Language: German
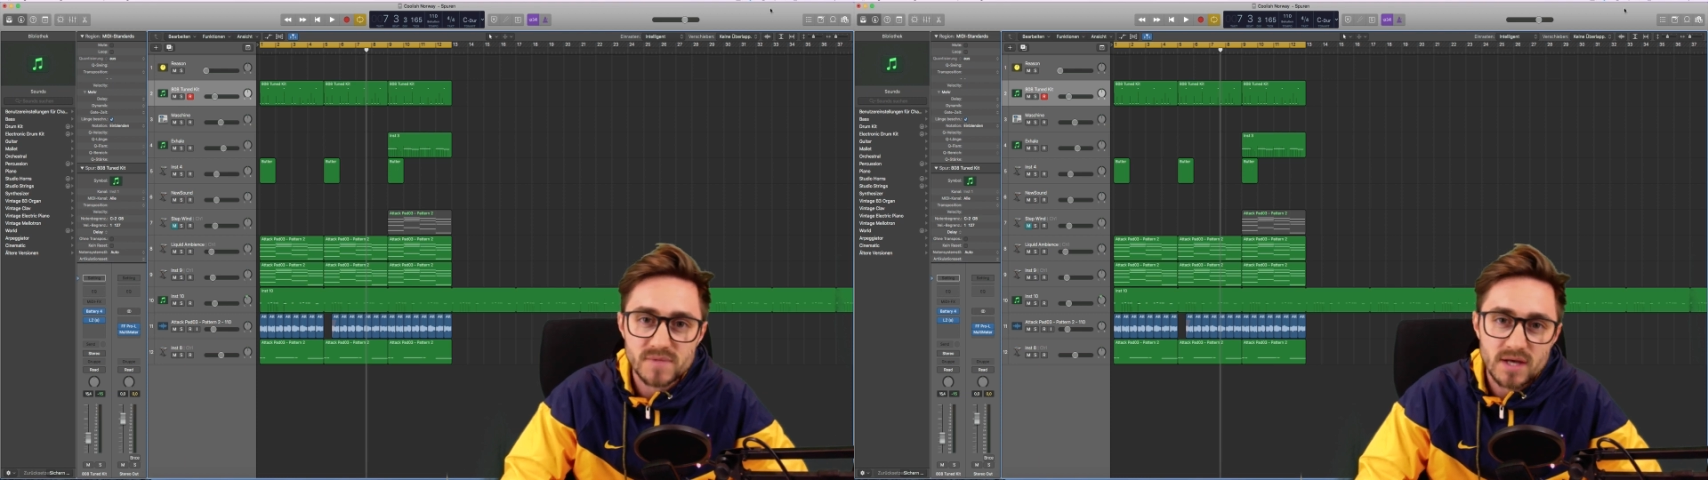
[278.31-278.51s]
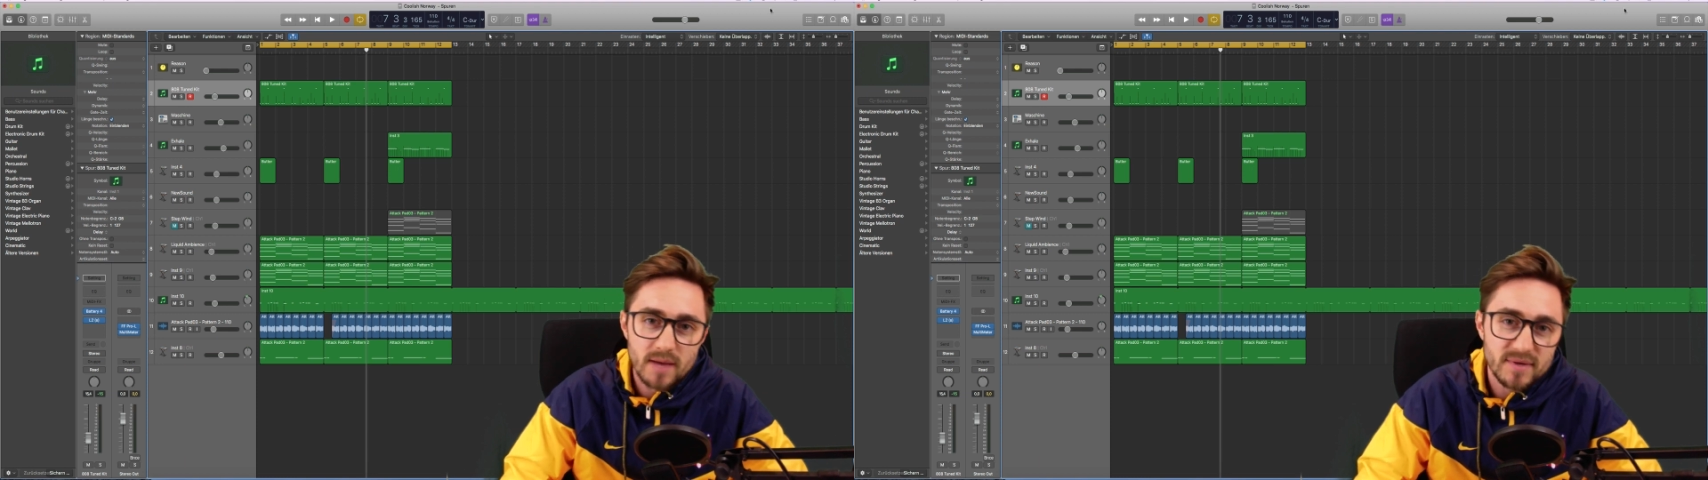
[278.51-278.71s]

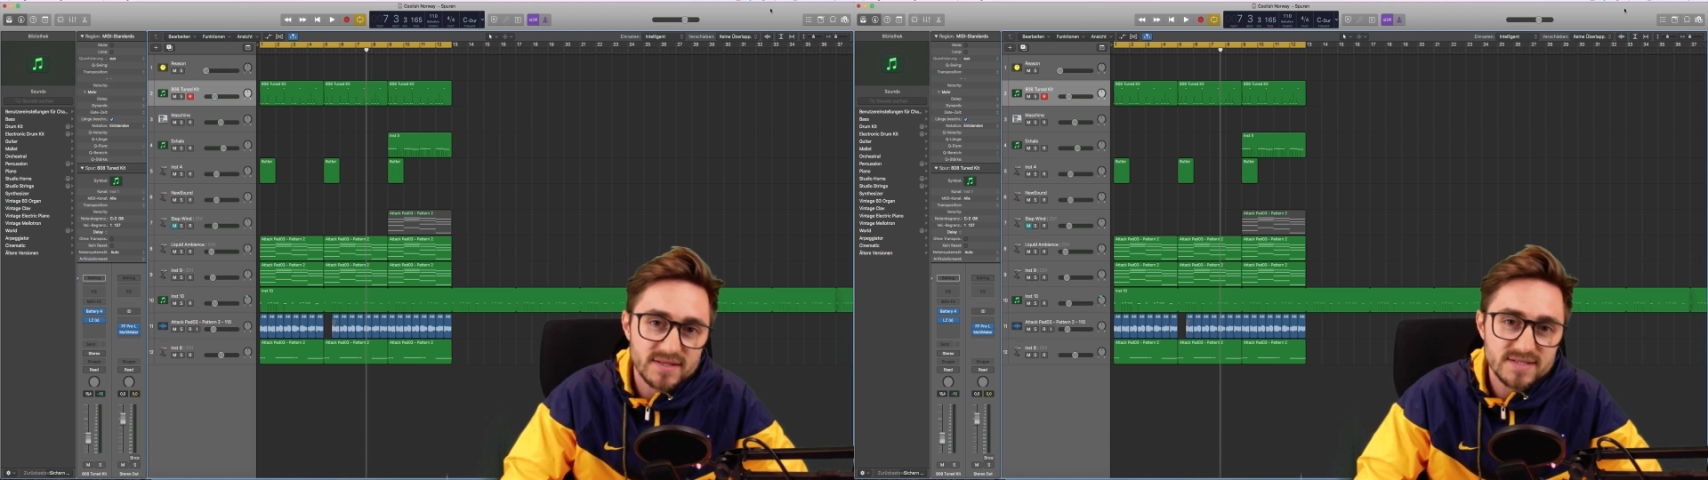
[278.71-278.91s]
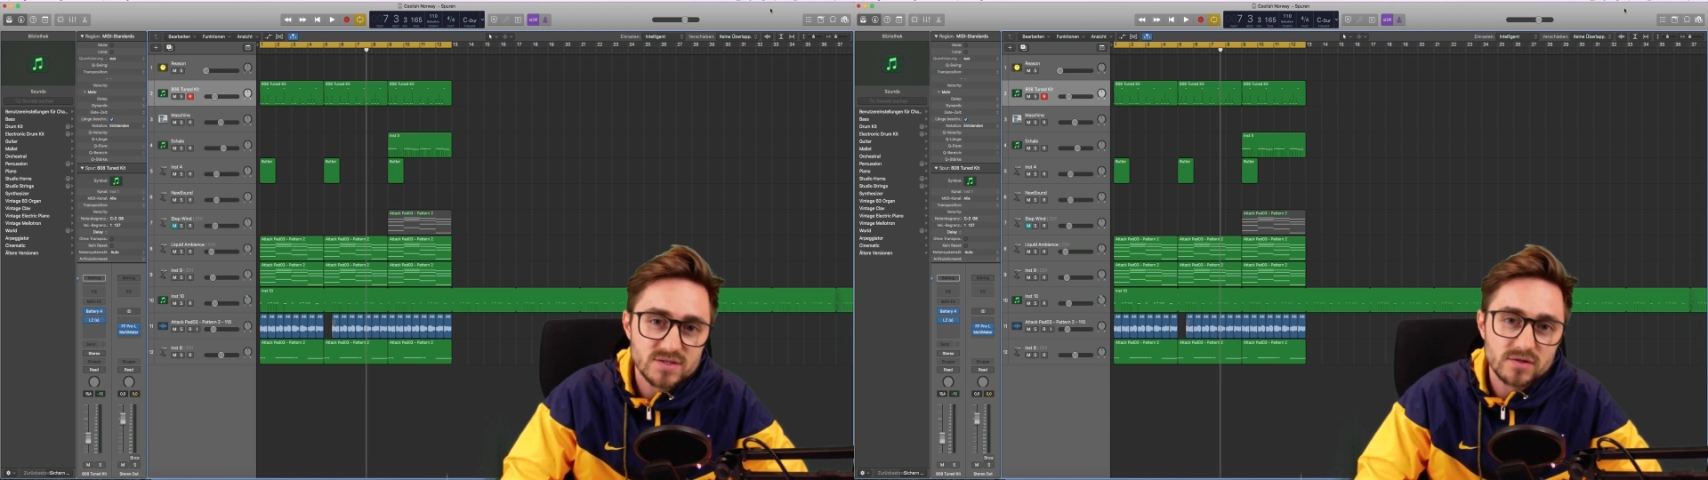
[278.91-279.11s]
aber
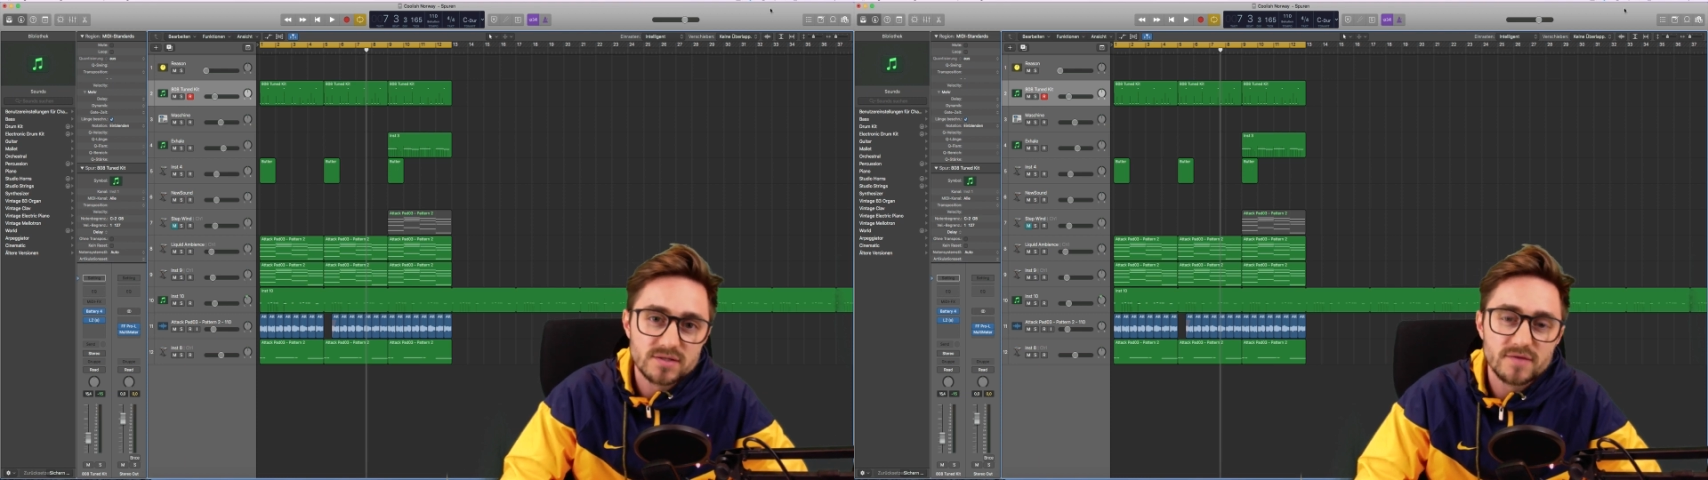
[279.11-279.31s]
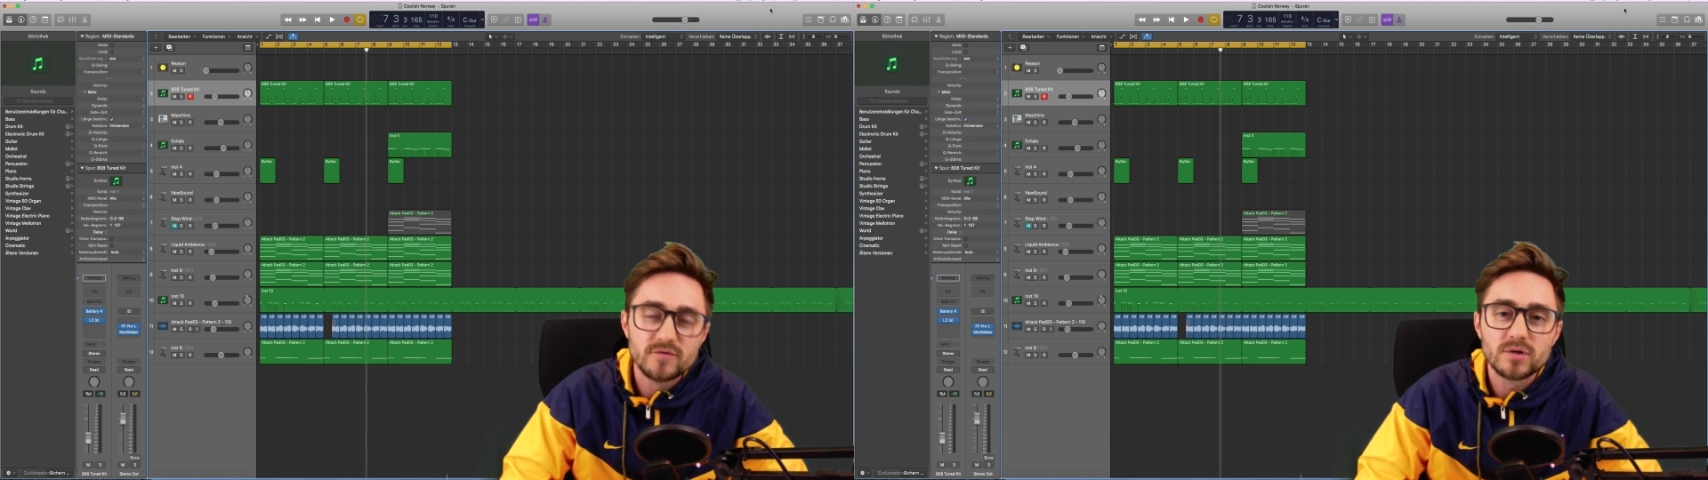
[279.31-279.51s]
die solltet
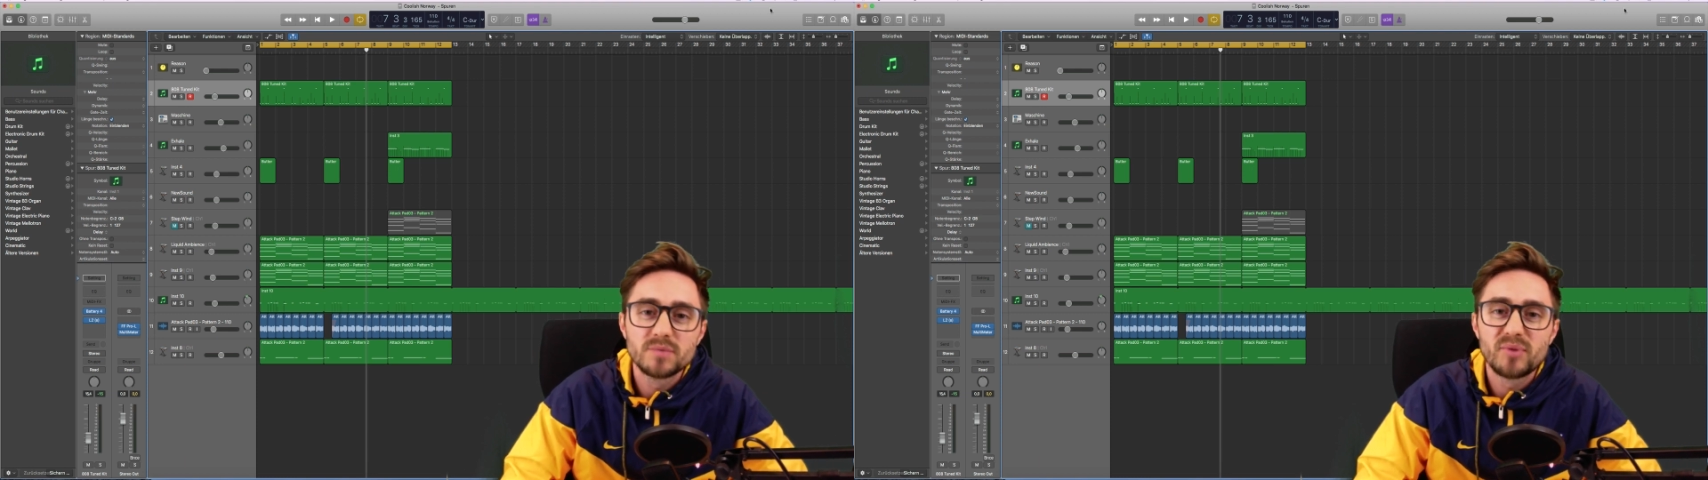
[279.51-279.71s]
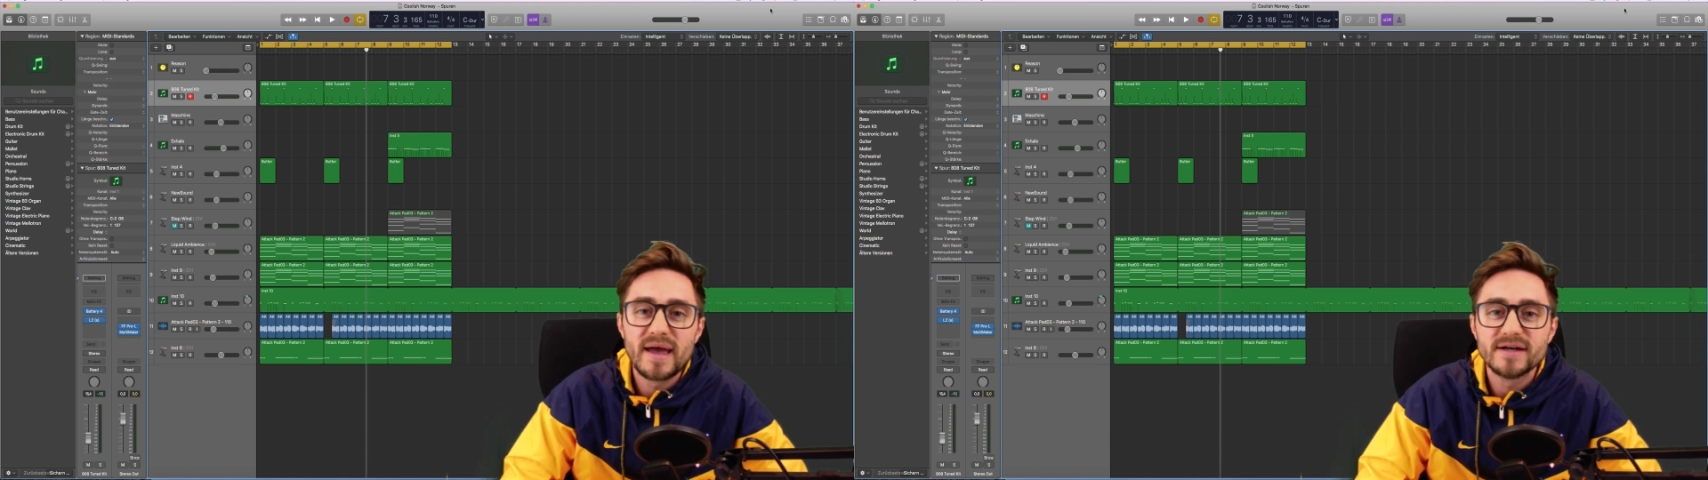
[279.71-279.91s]
ihr wirklich
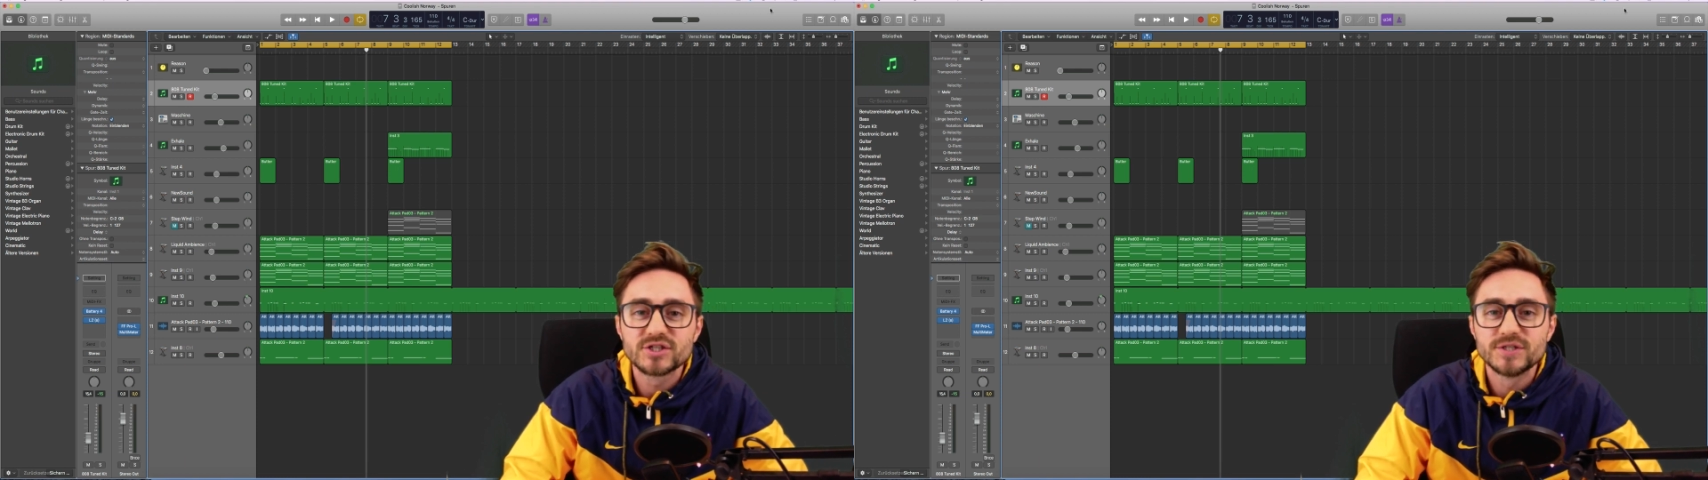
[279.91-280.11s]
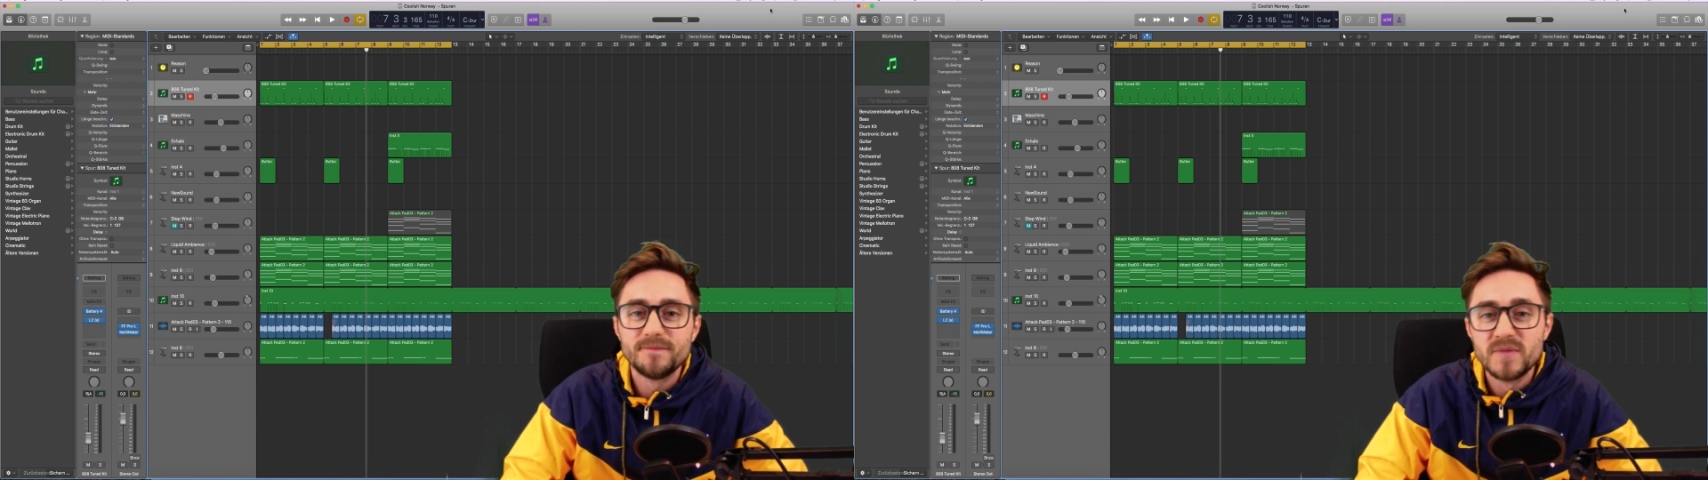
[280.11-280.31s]

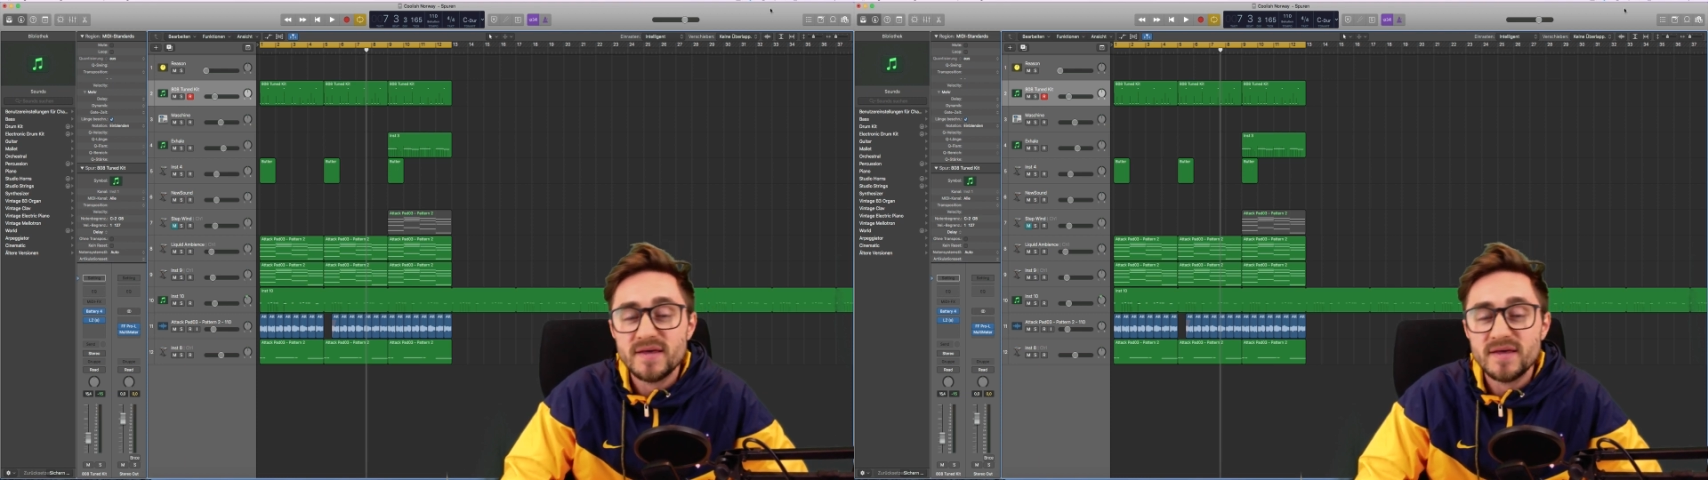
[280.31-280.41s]
beherrschen.